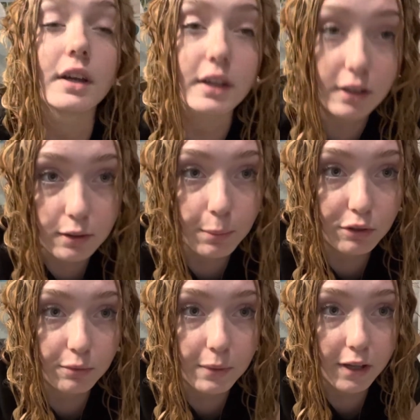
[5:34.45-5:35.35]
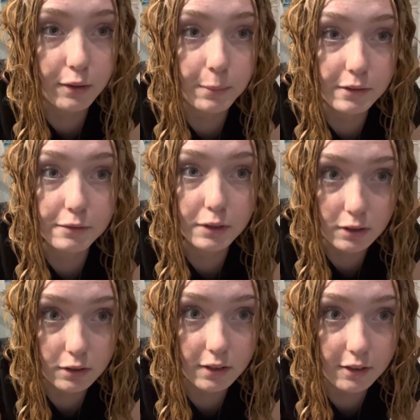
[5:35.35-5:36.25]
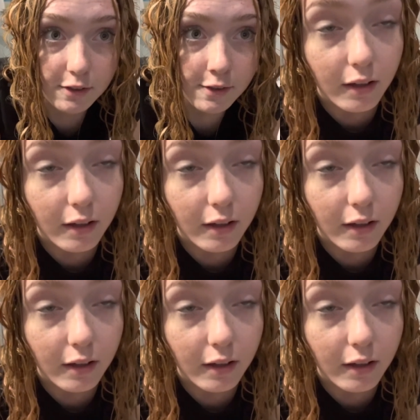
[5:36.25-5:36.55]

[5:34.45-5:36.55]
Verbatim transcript: i zobaczymy, jak to będzie wyglądać.